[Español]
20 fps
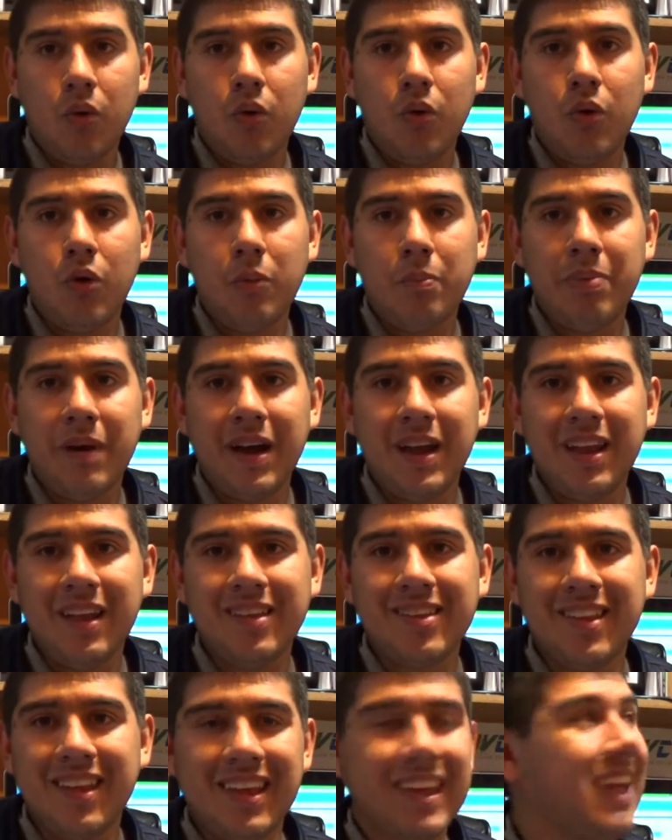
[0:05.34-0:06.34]
Oh,
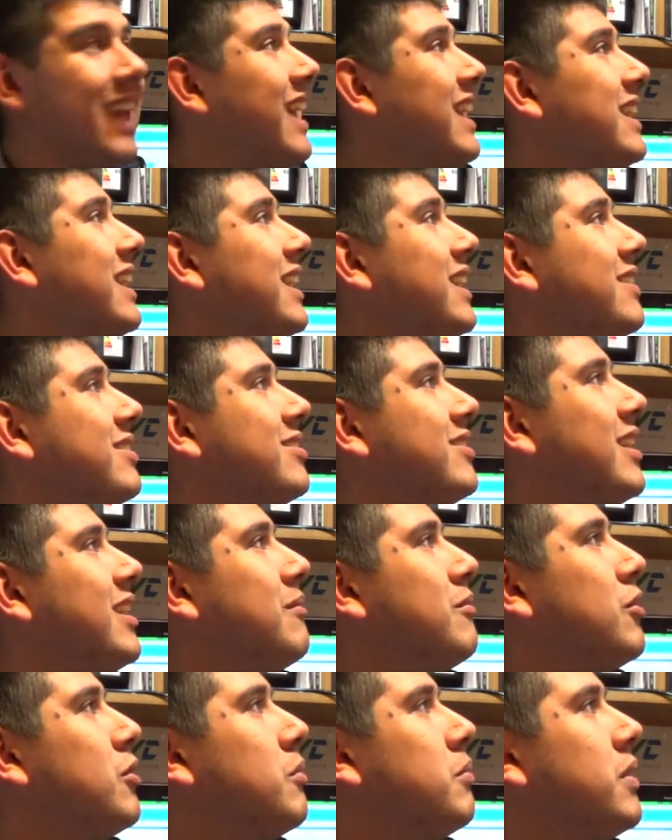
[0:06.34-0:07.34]
parece que en
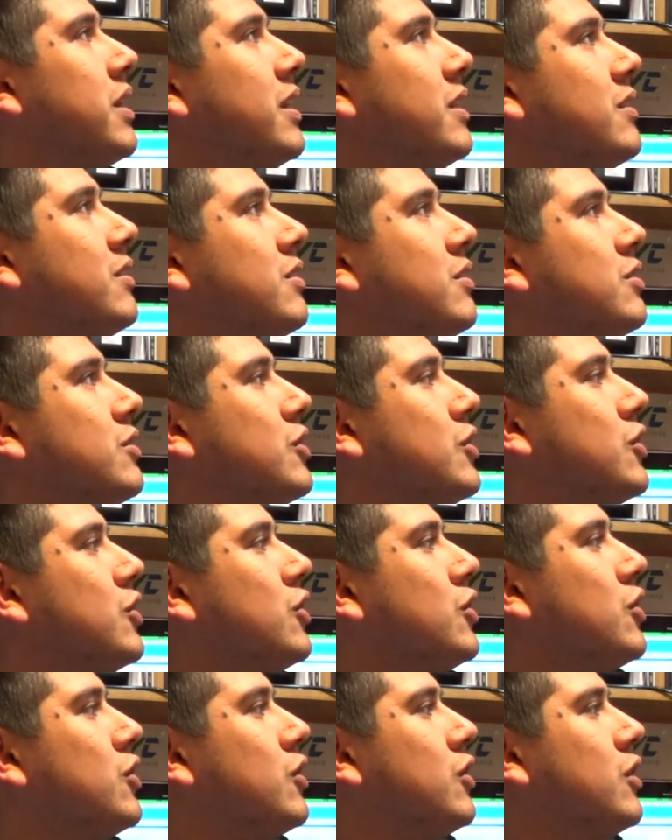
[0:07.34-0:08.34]
este
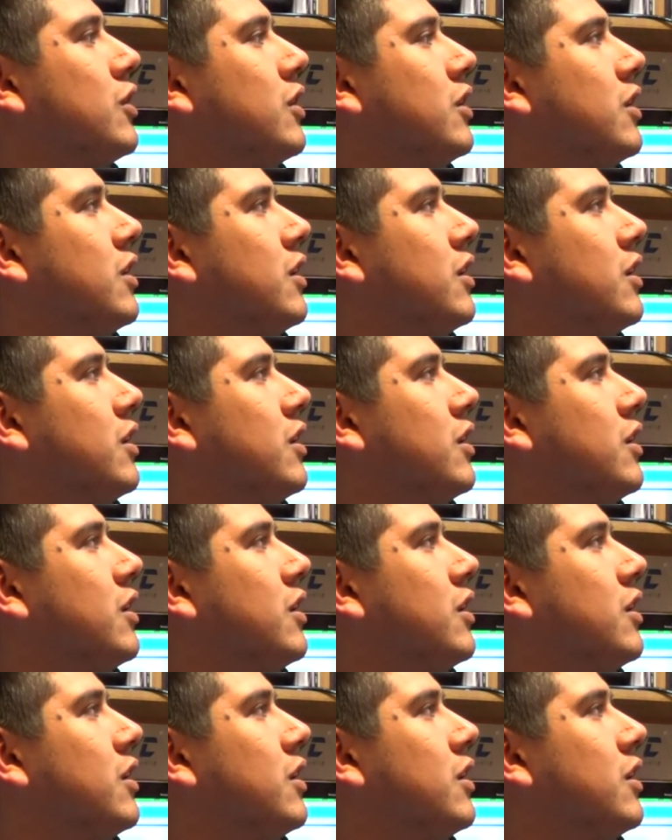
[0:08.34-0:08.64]
momento...